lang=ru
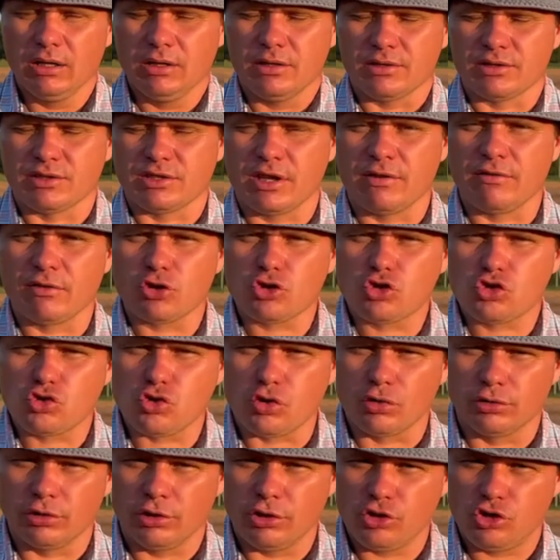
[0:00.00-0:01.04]

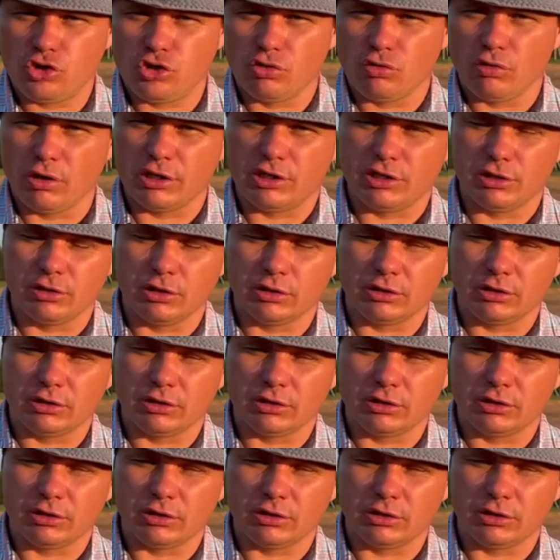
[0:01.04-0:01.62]
Завершен еще один